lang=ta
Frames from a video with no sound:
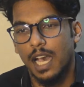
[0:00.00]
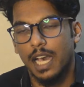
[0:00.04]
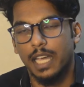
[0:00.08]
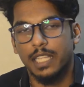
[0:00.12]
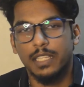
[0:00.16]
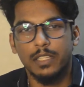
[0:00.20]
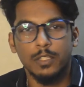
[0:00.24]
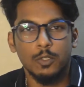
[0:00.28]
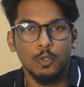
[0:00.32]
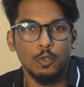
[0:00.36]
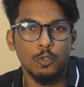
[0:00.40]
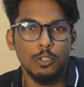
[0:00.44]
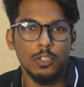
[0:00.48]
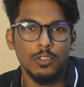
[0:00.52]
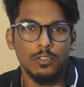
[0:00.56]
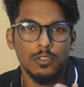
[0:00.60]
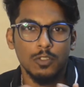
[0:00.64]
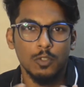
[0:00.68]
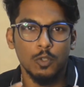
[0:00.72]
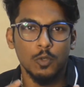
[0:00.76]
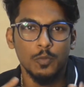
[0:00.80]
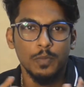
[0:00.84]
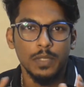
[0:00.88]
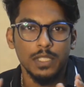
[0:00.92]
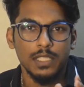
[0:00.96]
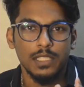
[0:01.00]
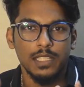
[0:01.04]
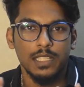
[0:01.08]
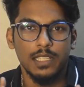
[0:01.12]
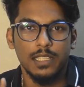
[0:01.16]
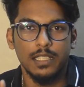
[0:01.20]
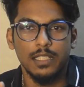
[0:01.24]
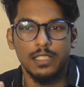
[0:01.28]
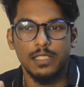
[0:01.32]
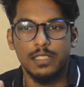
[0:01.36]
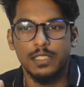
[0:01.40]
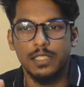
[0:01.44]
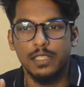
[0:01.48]
அது டூ தௌசண்ட் ருபீஸ்னு
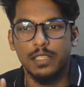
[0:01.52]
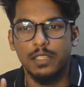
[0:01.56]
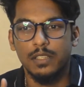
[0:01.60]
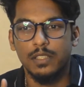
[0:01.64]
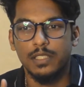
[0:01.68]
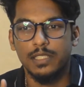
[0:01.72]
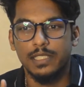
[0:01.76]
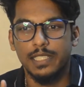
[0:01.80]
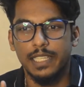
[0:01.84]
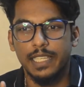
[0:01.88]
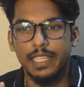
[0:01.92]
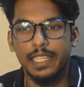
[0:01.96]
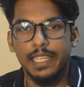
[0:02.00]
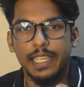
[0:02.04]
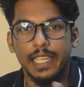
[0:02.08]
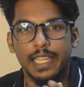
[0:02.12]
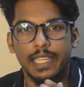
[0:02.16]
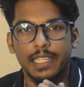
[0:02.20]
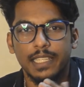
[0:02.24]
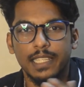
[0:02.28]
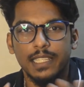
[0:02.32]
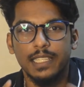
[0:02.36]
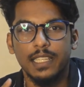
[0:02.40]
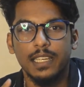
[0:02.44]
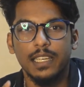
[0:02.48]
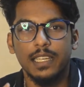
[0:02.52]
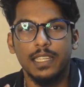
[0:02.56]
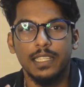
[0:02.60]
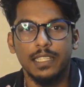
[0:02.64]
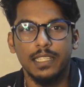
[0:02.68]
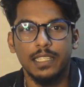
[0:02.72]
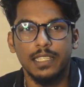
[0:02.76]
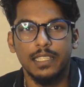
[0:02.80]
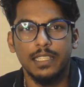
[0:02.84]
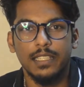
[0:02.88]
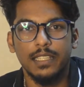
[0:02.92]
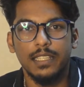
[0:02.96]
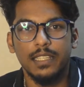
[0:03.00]
இருந்துச்சு சரி என்ன தான்
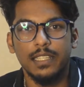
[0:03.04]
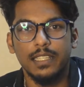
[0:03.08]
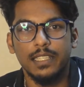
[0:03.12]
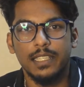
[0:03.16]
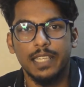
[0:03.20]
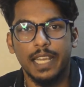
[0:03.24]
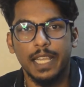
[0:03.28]
இருக்குதுன்னு